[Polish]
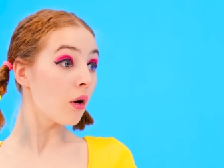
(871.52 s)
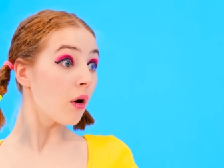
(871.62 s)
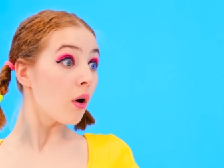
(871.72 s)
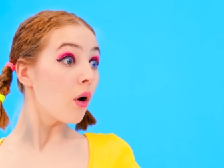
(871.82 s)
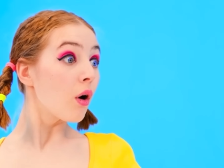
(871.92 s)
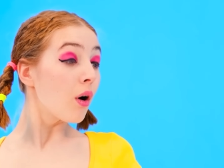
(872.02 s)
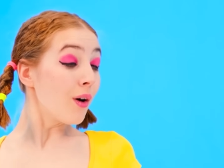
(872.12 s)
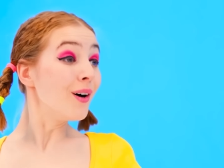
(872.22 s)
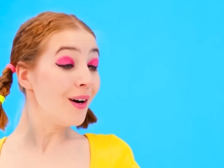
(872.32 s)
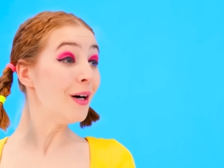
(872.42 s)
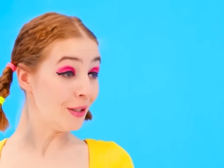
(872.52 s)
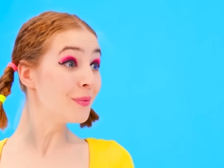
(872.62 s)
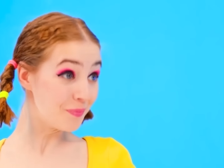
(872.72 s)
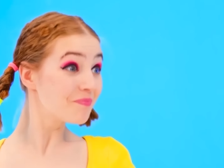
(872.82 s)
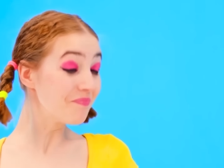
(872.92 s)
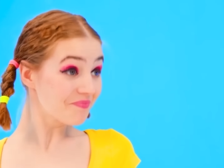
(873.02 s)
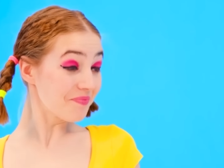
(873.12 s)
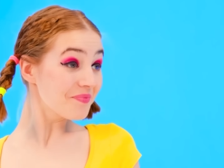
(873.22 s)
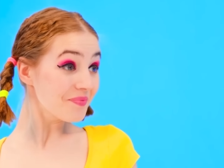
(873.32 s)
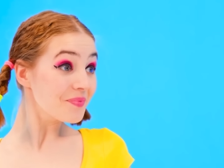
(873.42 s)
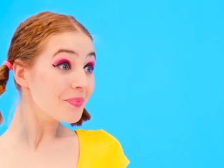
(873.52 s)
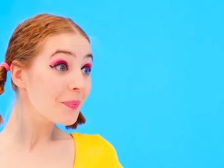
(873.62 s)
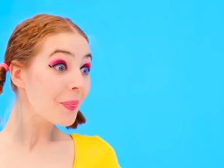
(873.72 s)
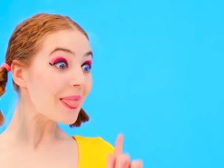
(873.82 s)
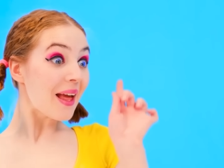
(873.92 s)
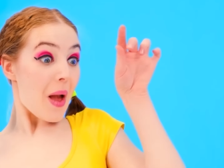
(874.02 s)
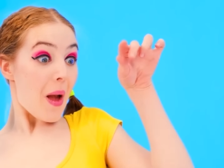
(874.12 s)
Ale pasuje mu. Wygląda naprawdę uroczo.